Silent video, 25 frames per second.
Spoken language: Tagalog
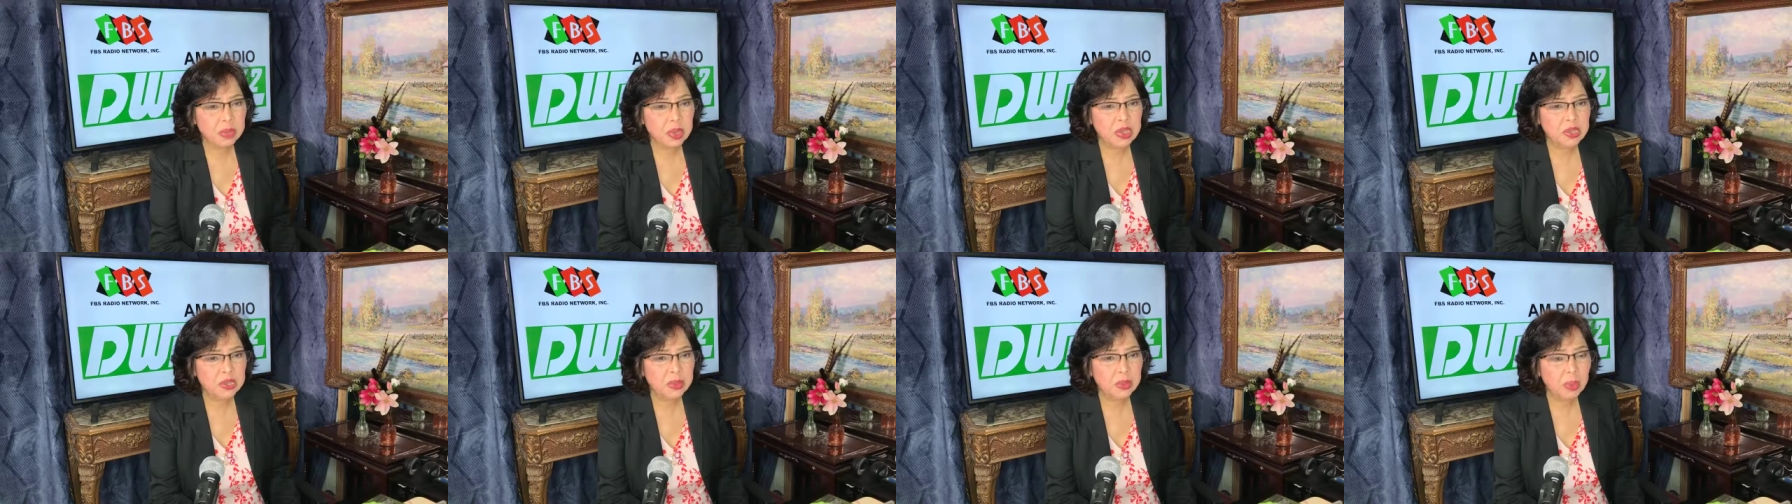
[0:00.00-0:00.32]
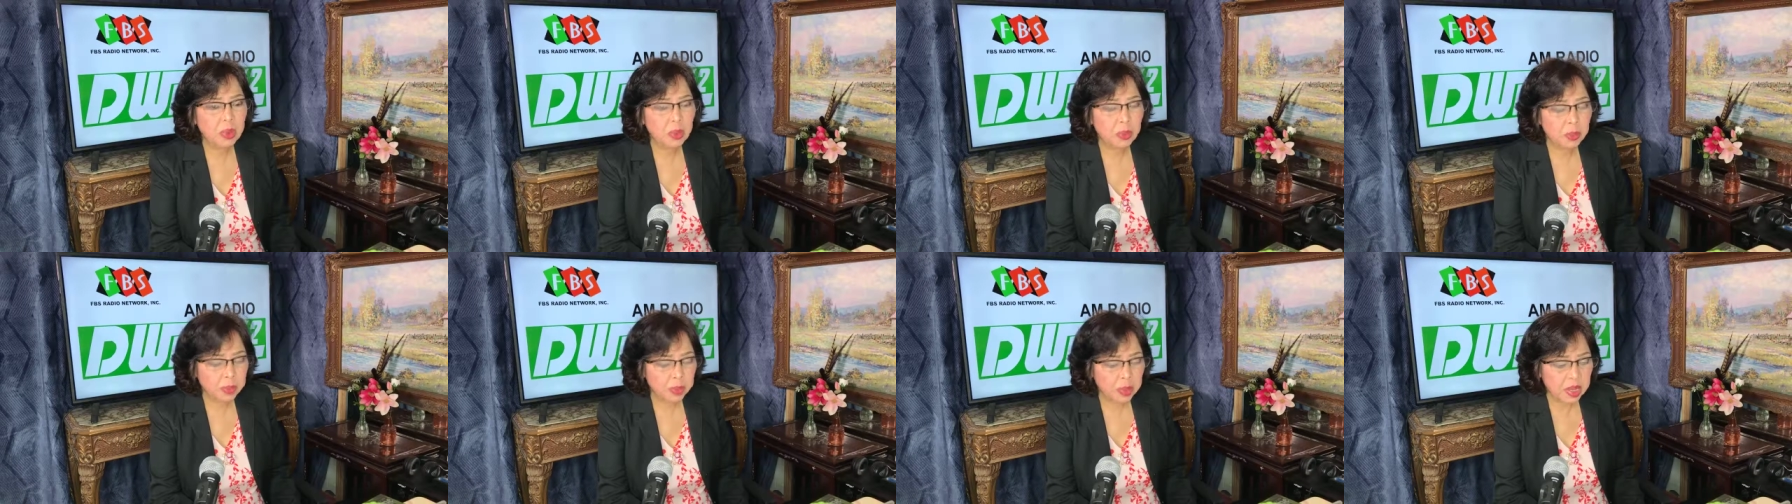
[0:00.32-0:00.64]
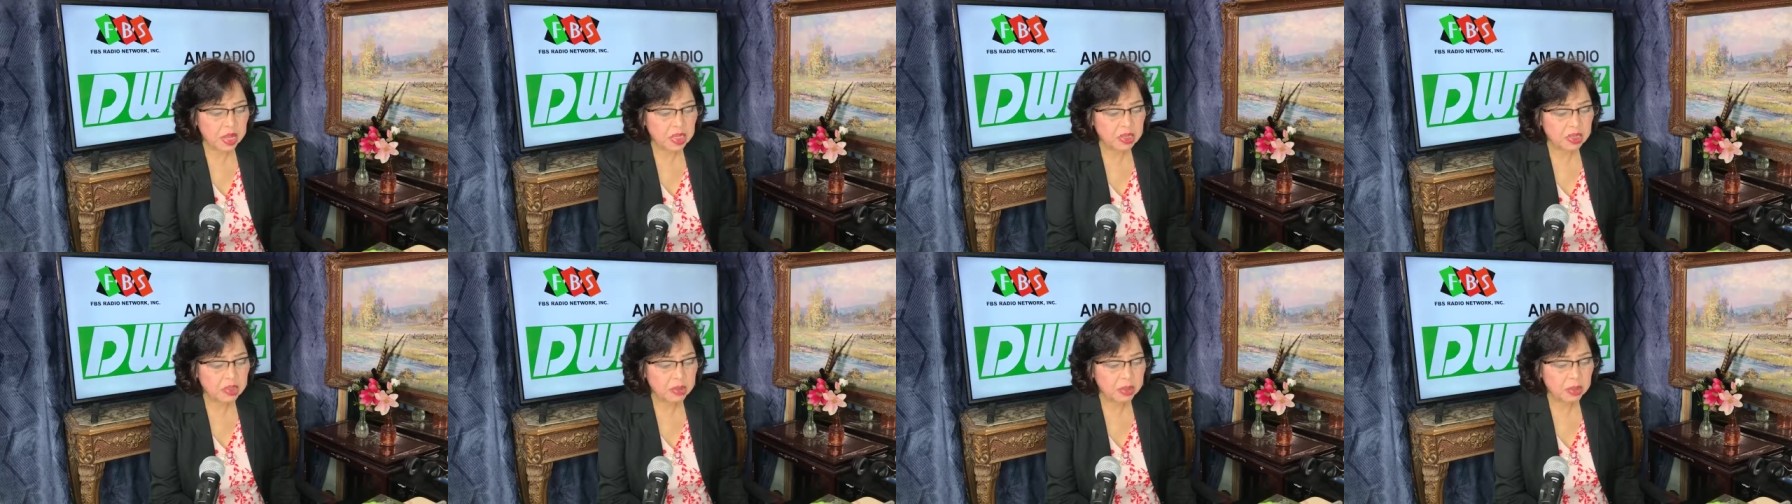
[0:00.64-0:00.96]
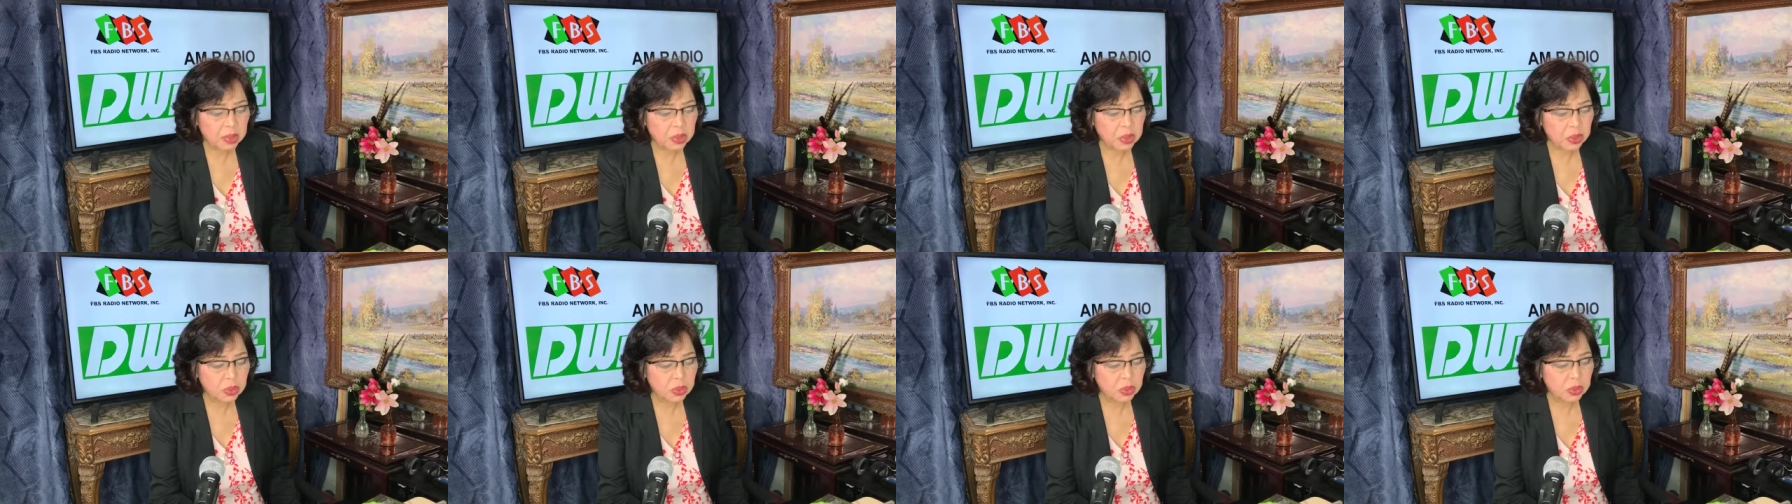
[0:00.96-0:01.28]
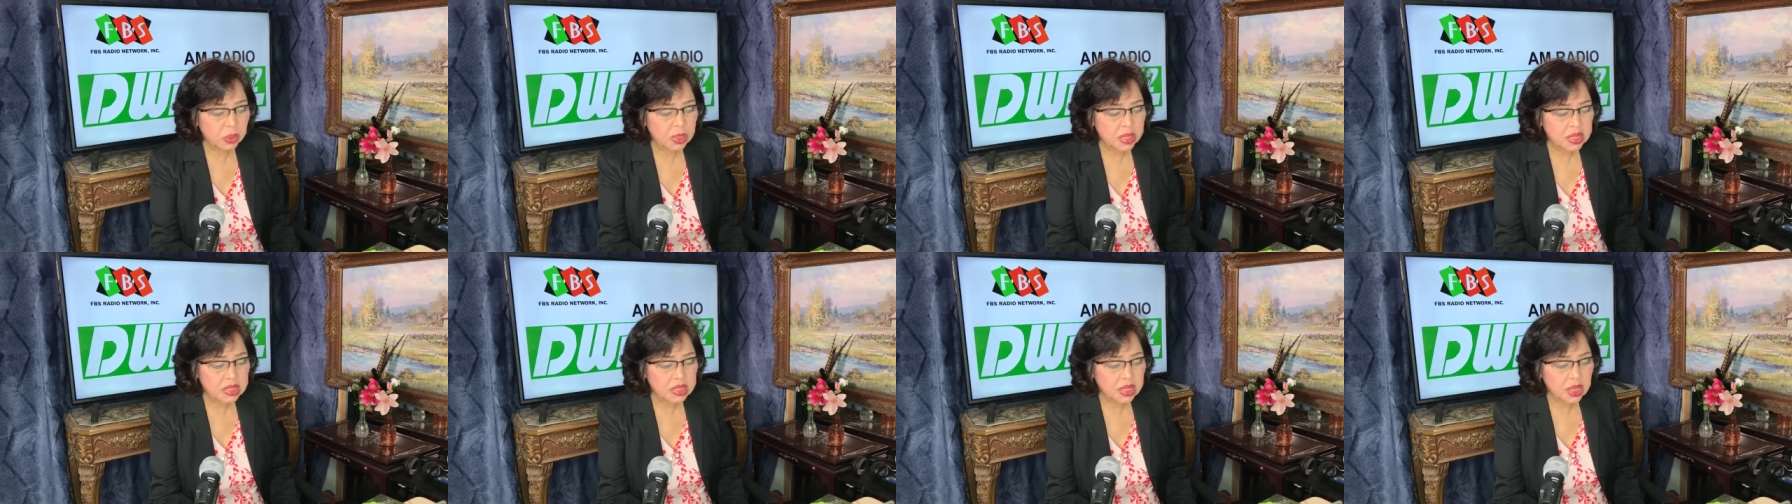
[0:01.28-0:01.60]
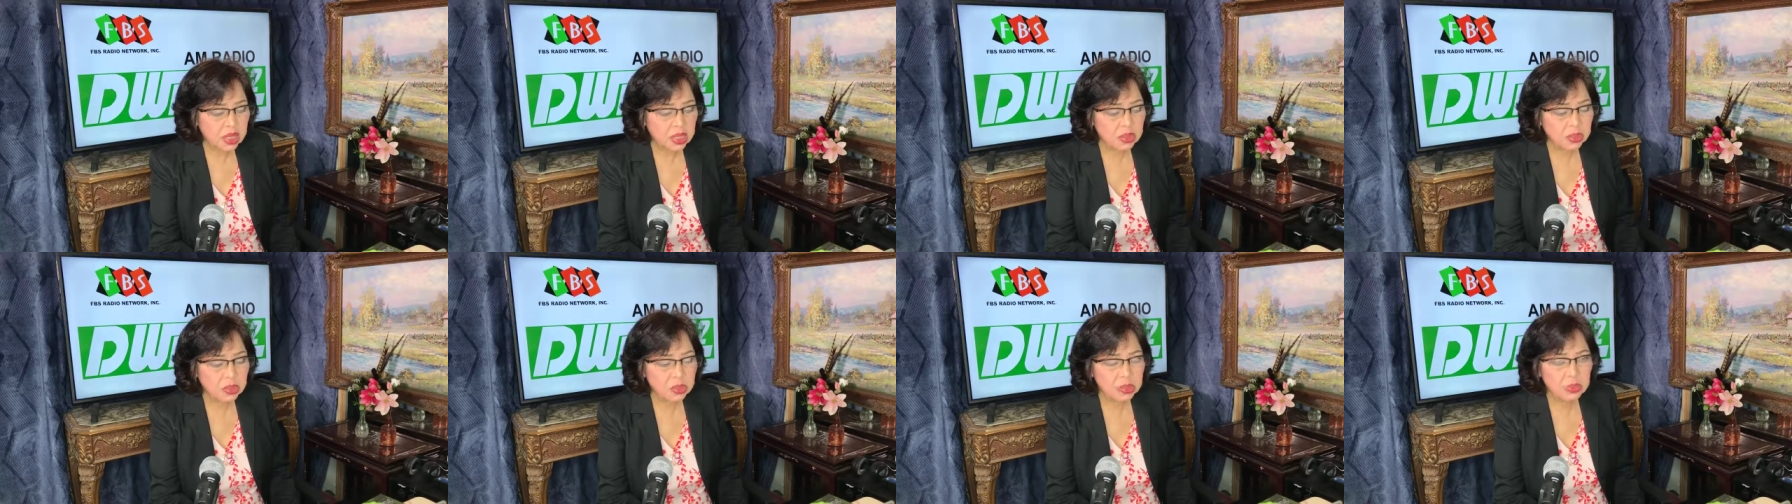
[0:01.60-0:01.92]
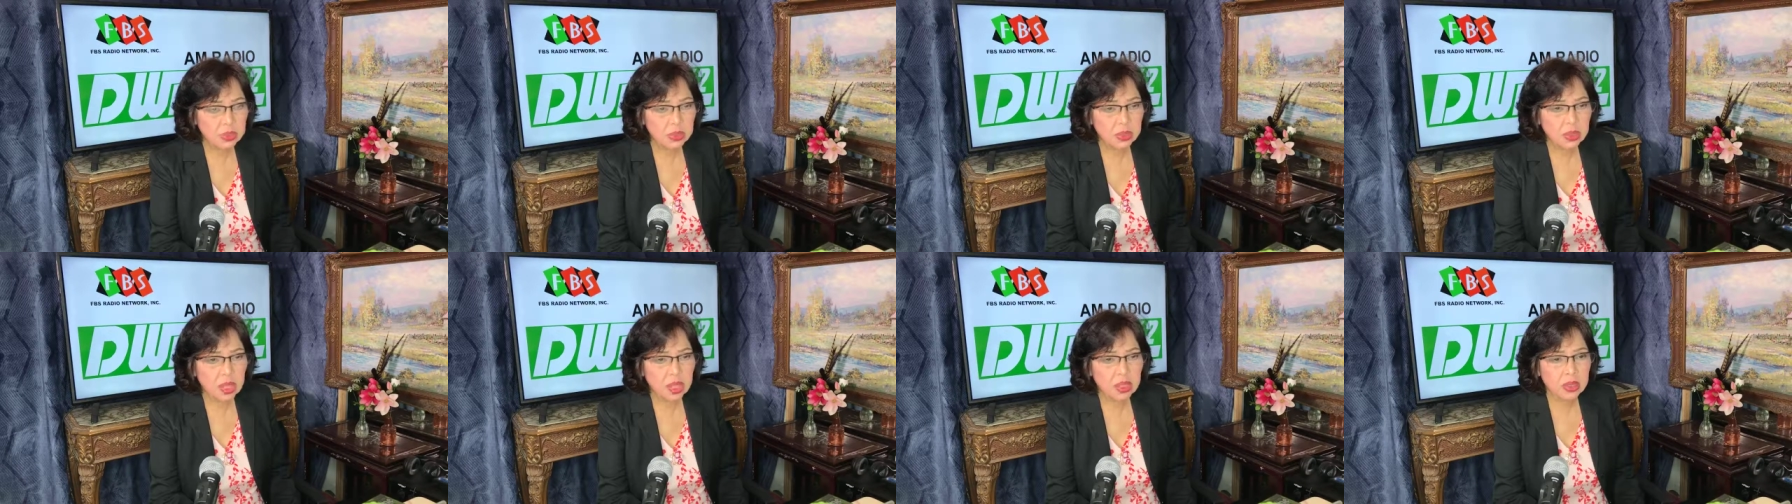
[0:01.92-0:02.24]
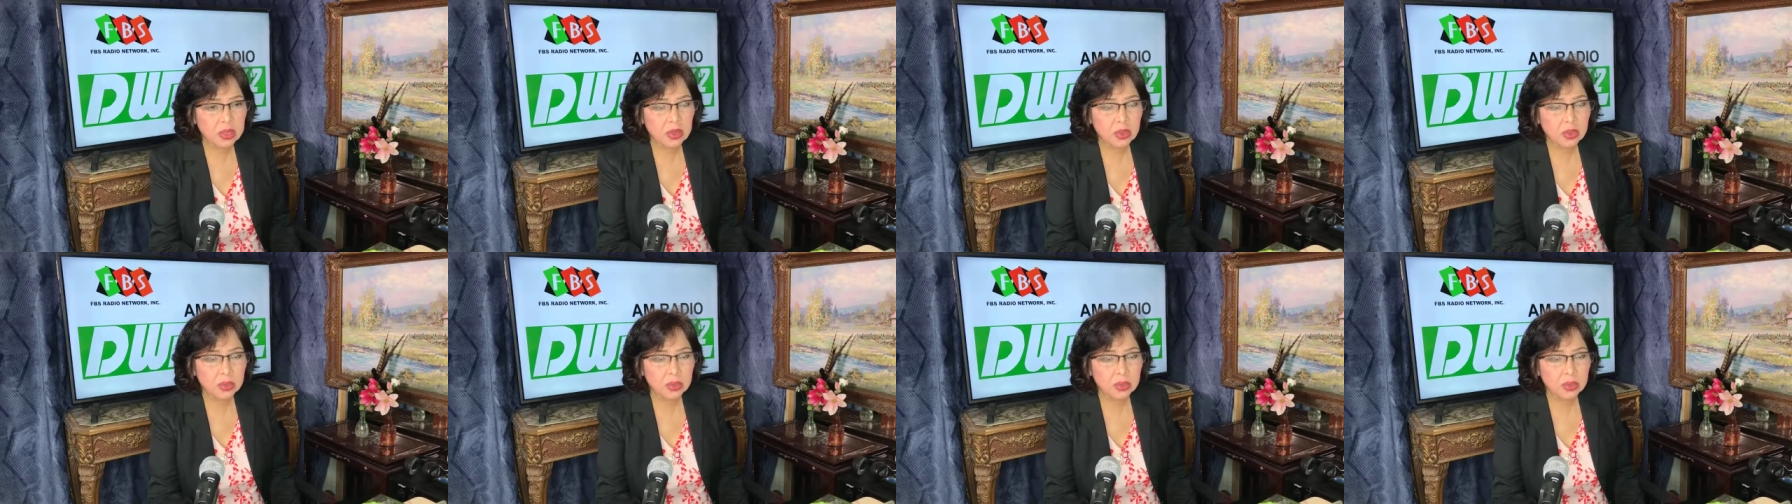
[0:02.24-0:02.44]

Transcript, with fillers: Facebook page, Patnubay sa Kalusugan.